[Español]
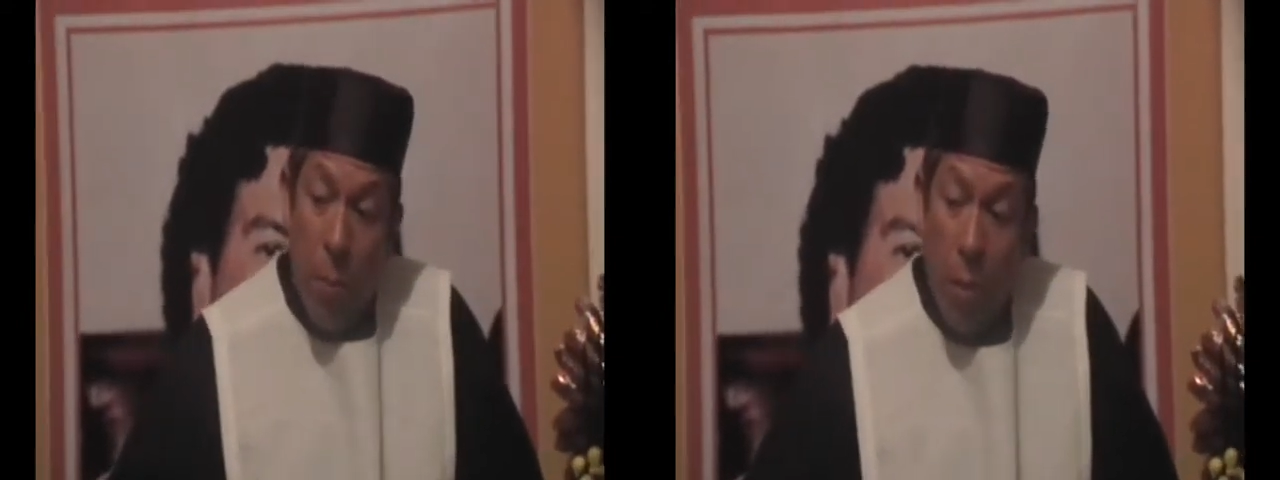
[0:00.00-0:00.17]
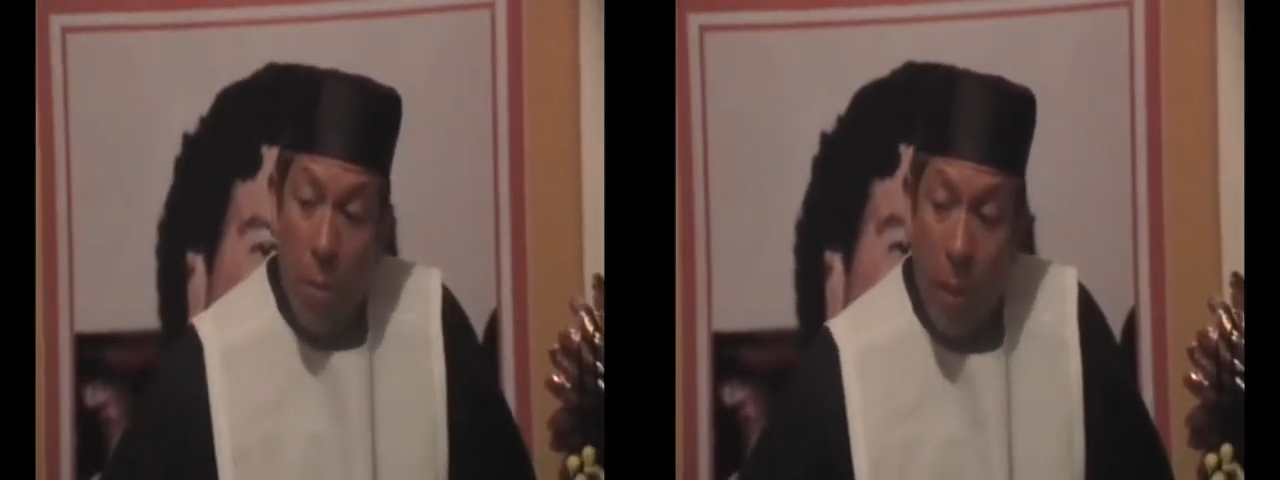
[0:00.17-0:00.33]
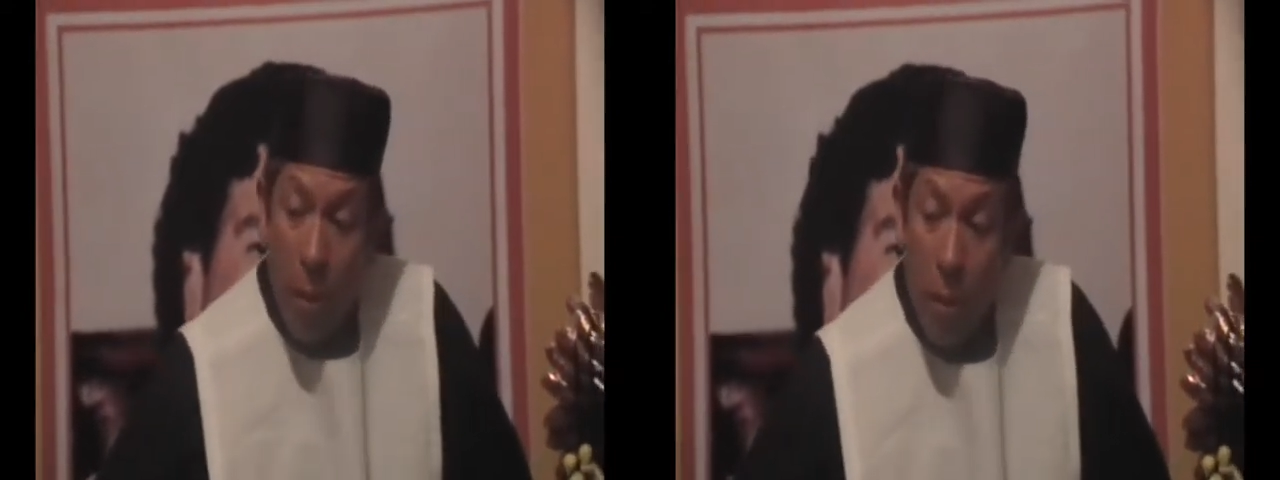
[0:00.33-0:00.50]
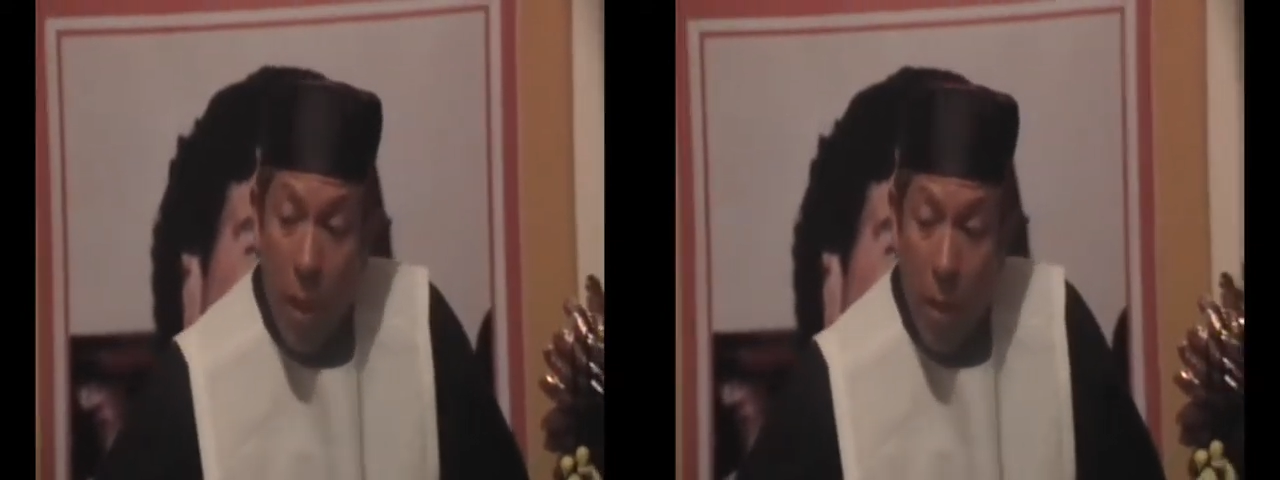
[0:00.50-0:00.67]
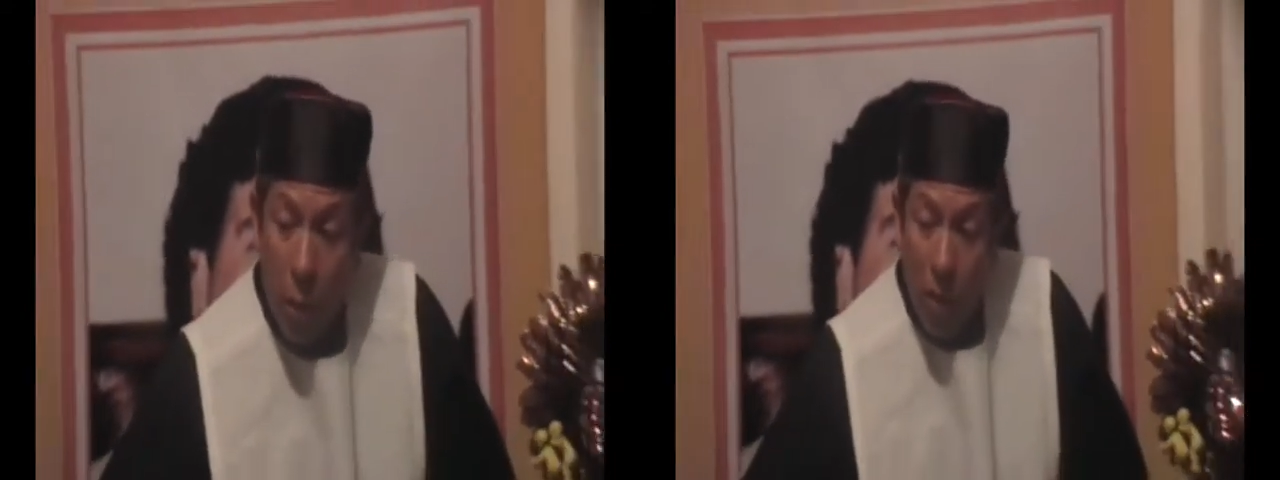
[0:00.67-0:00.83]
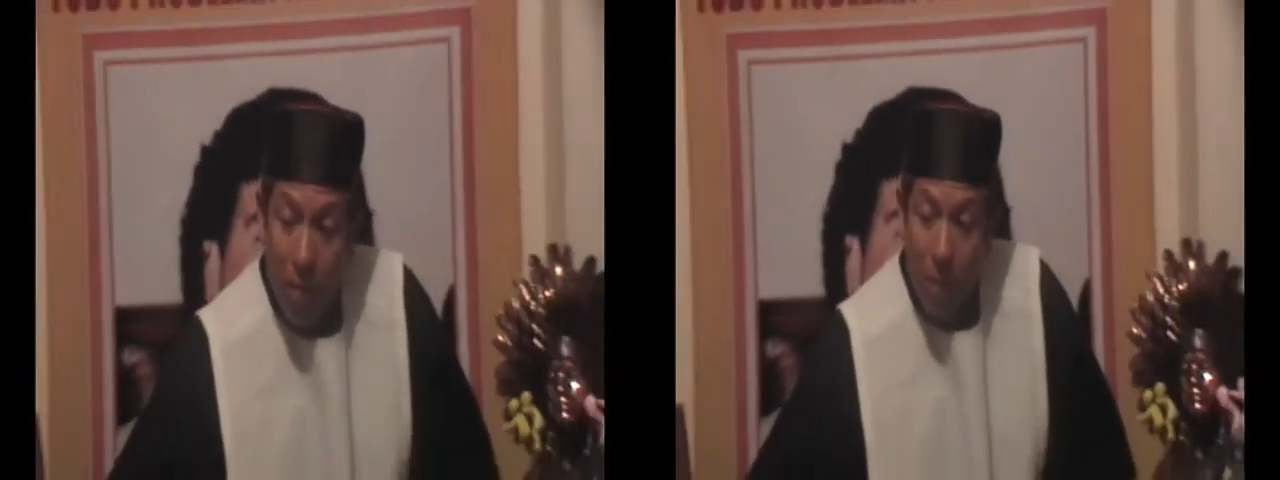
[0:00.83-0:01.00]
por medio de
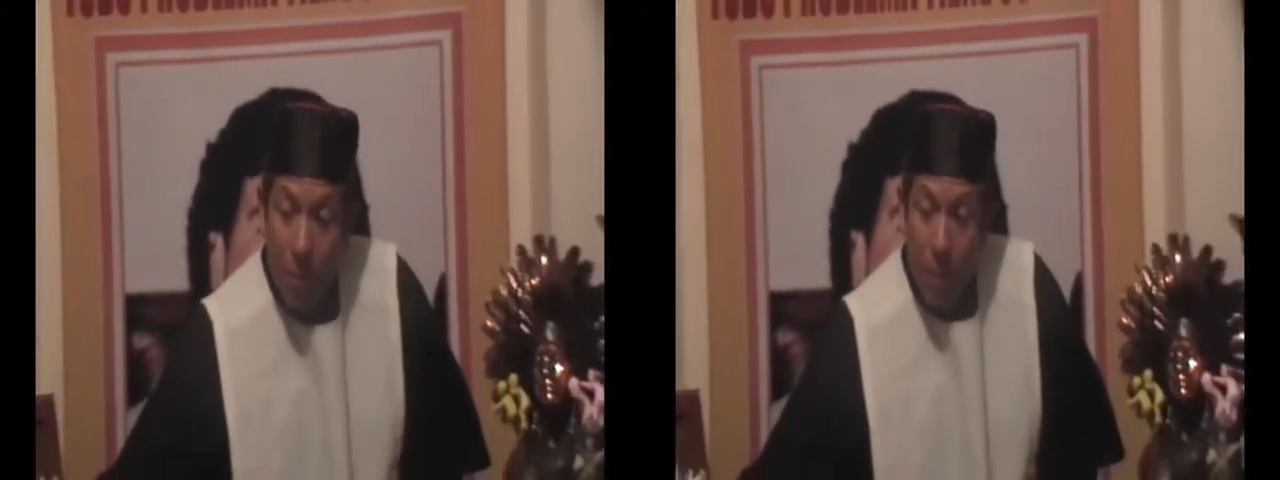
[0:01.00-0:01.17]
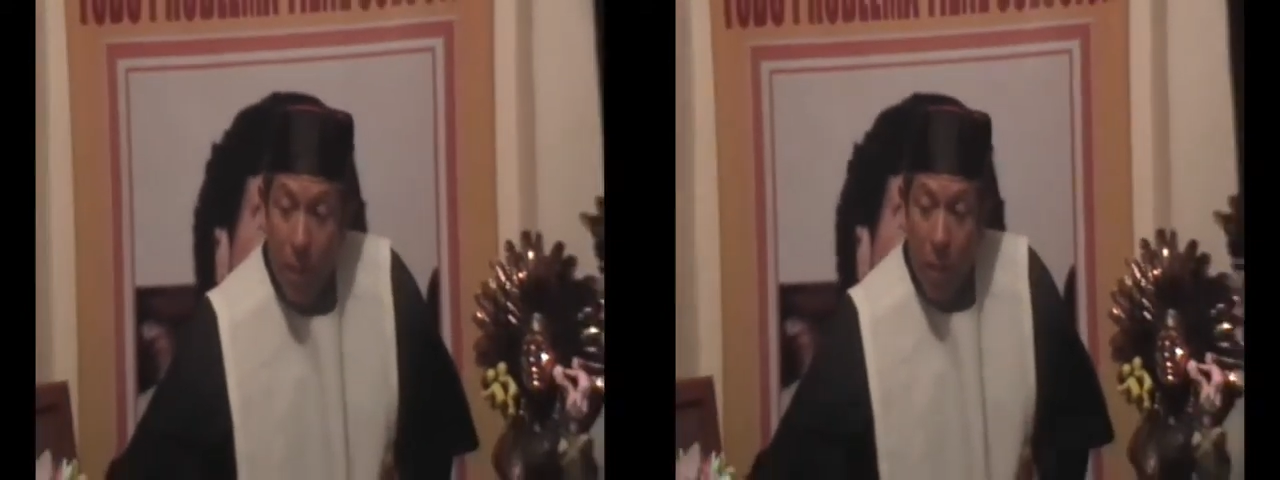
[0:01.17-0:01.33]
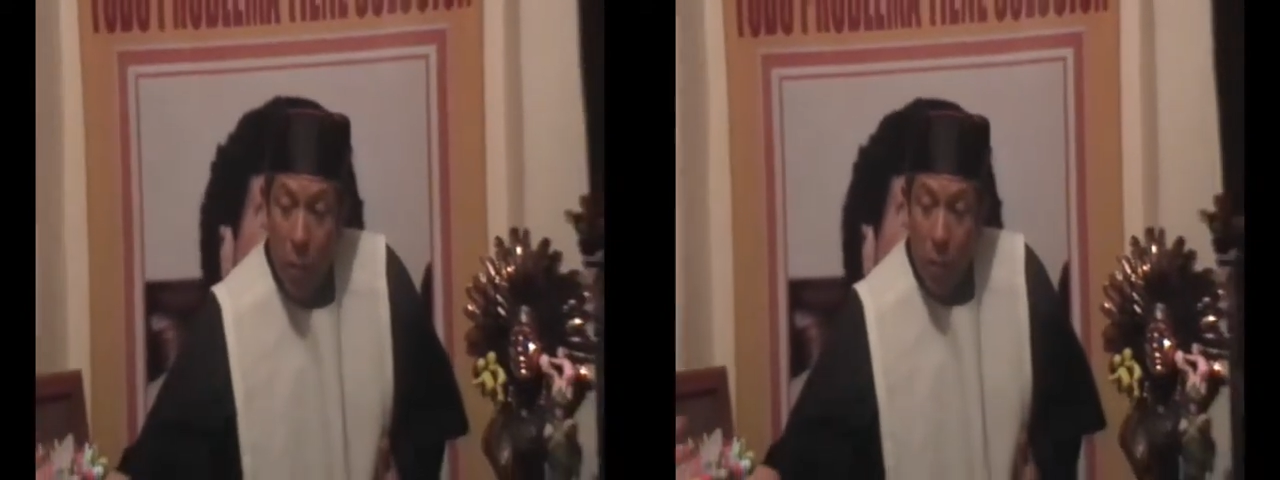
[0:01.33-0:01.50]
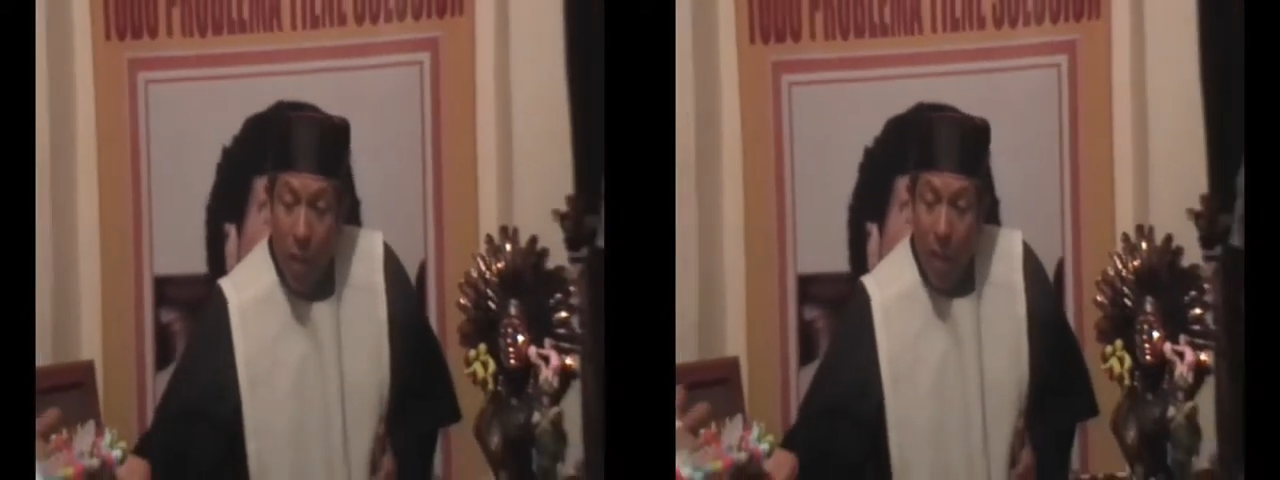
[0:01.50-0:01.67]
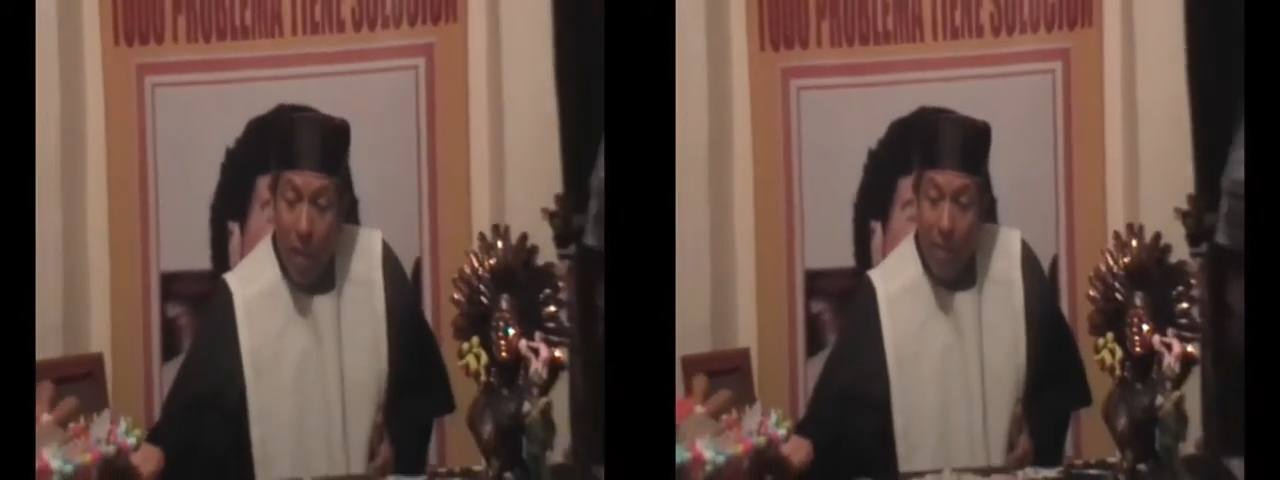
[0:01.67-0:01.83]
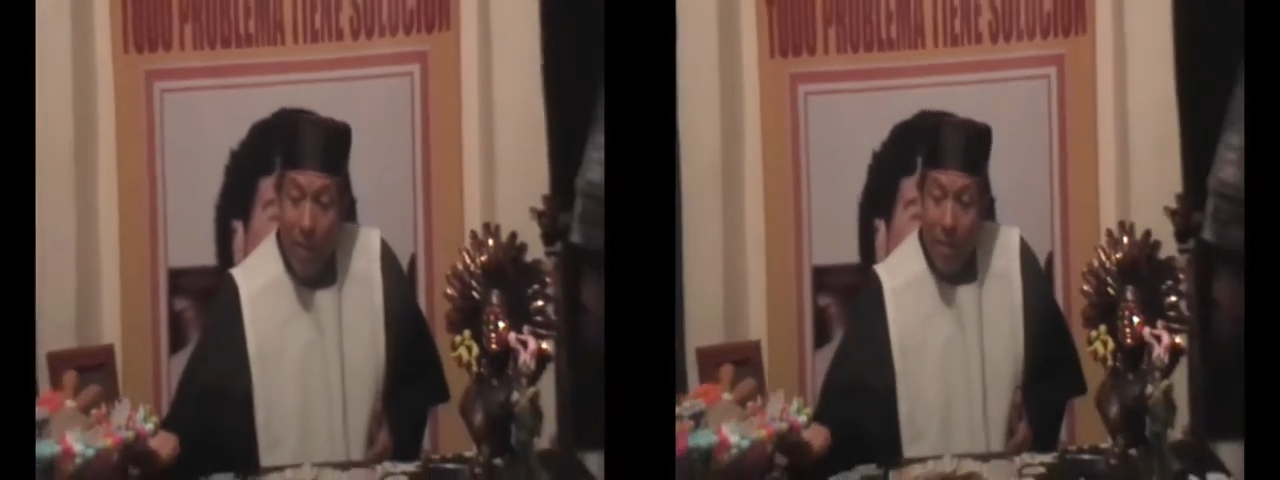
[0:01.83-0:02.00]
ayudas espirituales,